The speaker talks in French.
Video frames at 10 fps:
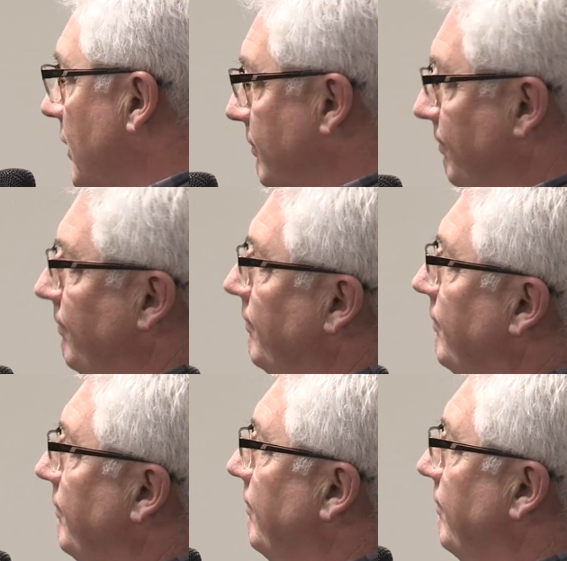Hein.
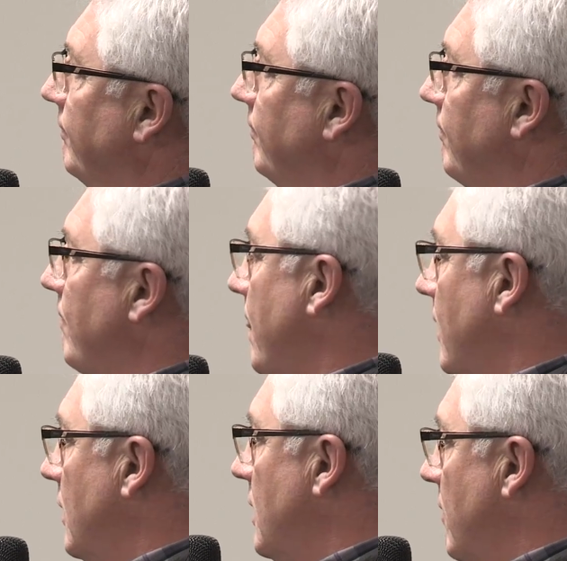
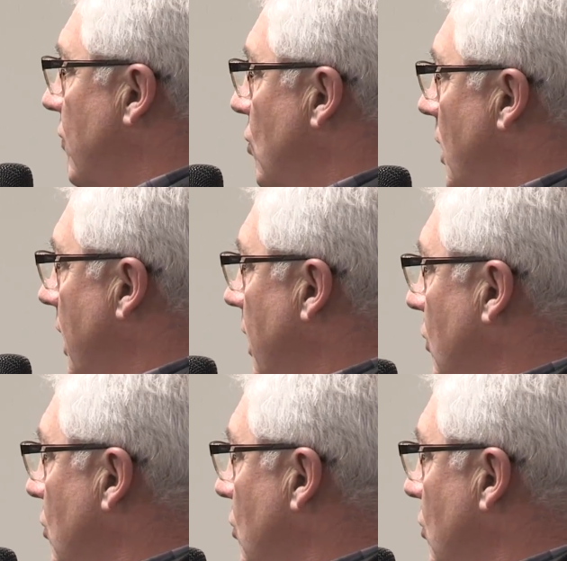Il y avait eu à la